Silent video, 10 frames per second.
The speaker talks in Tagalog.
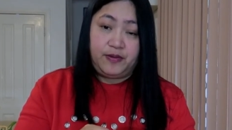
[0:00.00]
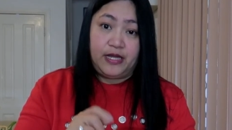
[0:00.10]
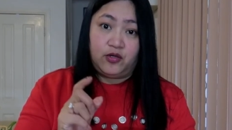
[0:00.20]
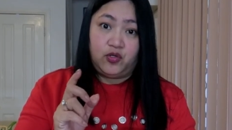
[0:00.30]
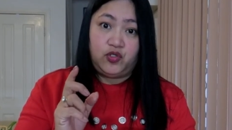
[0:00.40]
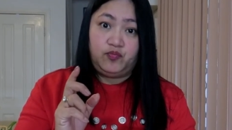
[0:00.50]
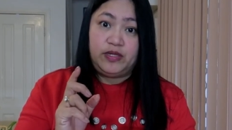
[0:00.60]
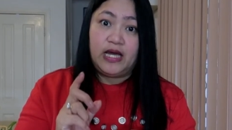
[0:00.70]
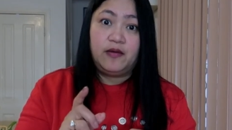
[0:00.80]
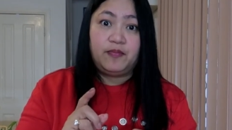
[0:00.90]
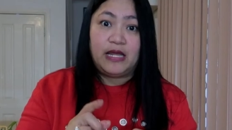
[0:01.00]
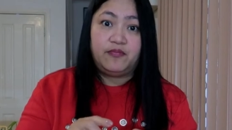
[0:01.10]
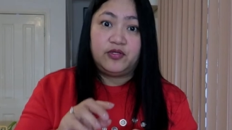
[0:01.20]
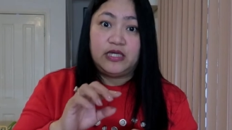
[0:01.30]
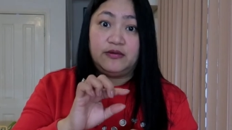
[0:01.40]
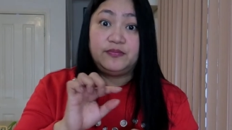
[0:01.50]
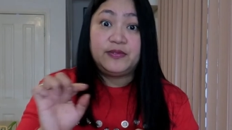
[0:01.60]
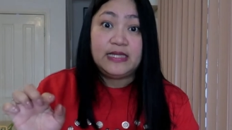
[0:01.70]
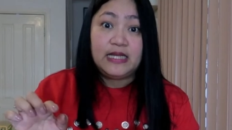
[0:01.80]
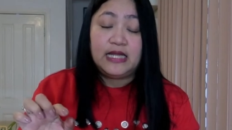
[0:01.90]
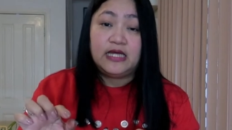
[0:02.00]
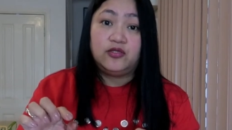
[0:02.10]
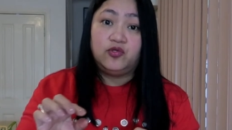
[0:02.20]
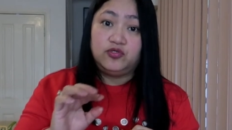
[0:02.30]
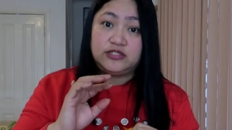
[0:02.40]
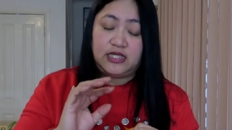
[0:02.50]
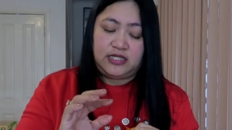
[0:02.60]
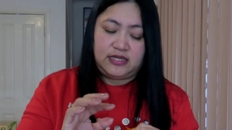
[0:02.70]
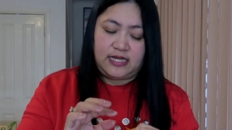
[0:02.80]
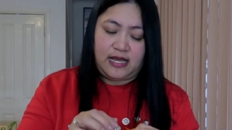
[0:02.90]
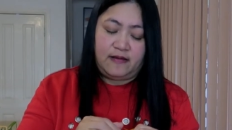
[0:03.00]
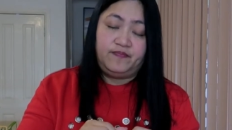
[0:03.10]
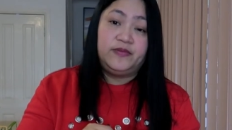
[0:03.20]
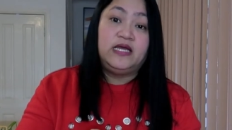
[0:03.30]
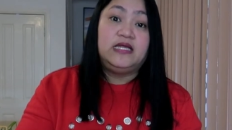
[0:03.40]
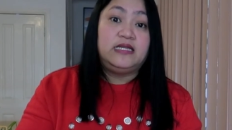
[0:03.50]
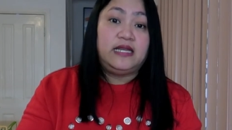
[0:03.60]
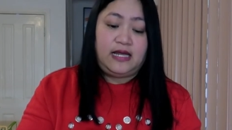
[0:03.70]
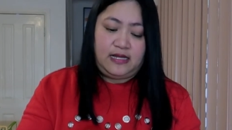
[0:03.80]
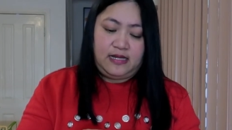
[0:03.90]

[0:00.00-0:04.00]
Pero yung pinaka-flavor niya, yung feeling doon sa gitna na